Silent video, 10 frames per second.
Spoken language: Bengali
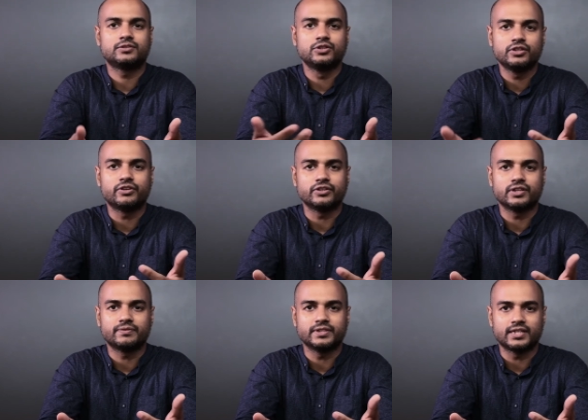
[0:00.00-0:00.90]
স্টুডিও
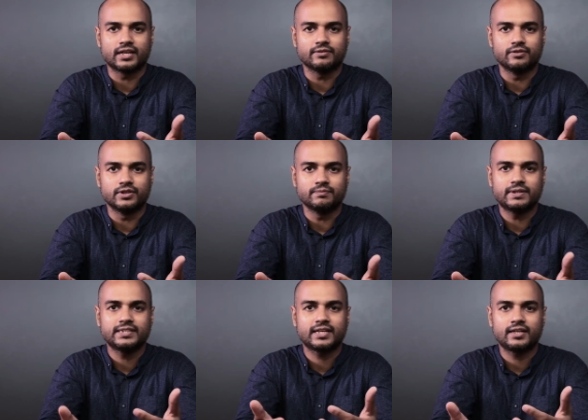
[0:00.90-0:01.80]
ফটোগ্রাফি যেটাকে ধরি
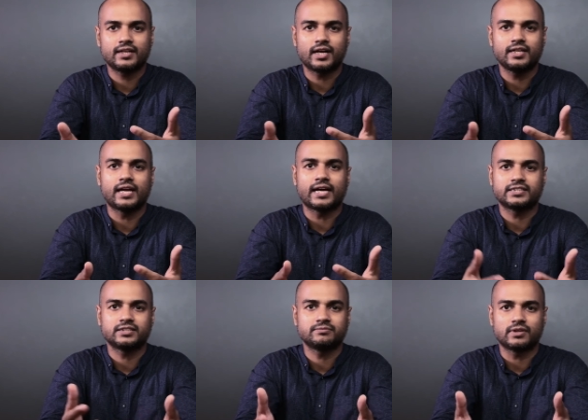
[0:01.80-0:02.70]
মানে যেখানে হাই
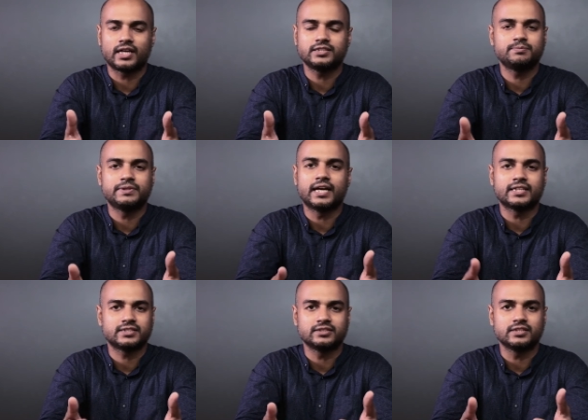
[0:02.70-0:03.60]
অ্যাকশন হাই স্পিড
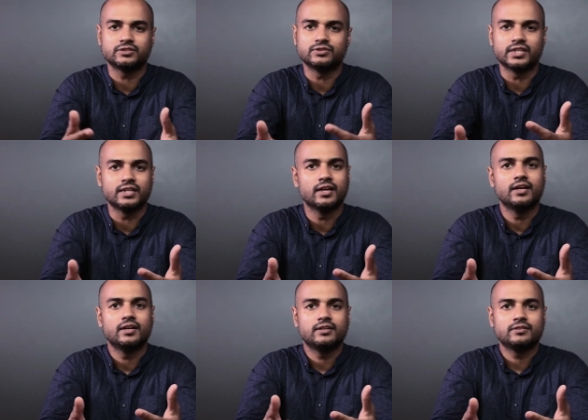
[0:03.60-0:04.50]
অ্যাকশন কিছু নেই
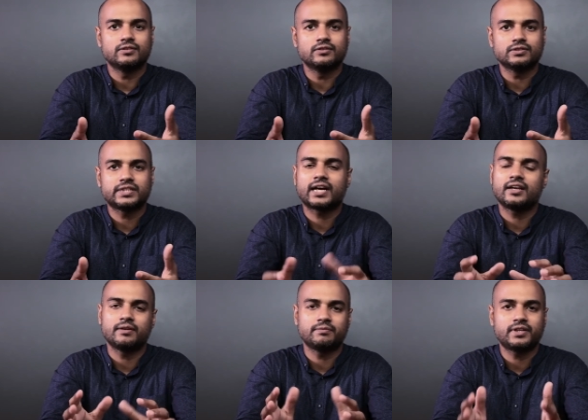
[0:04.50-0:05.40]
তো
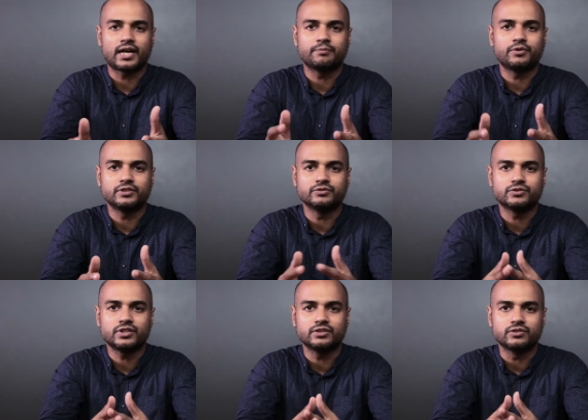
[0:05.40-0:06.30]
সেখানে আমরা ট্রাইপড ইউজ
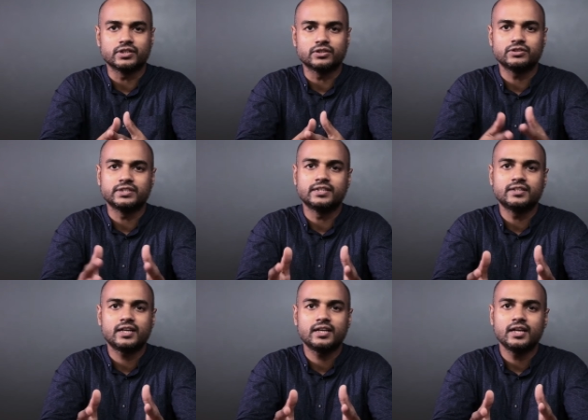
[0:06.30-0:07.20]
করি করি তো
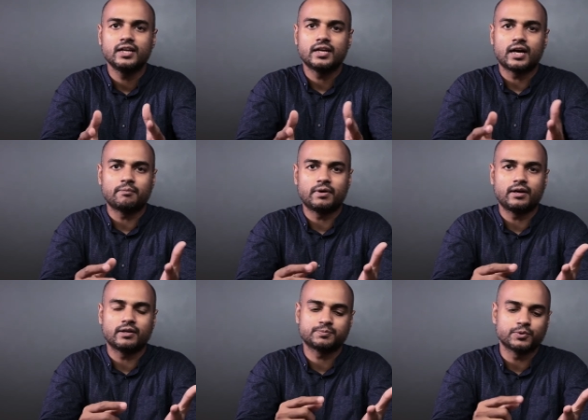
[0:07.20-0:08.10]
জেনারেলি
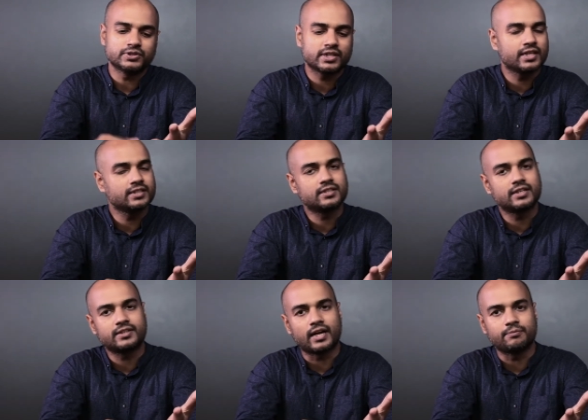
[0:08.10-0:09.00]
আমার স্পোর্টসের
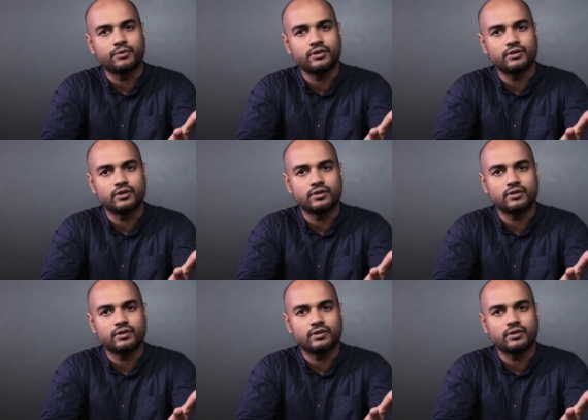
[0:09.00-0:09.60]
ক্ষেত্রে ট্রাইপড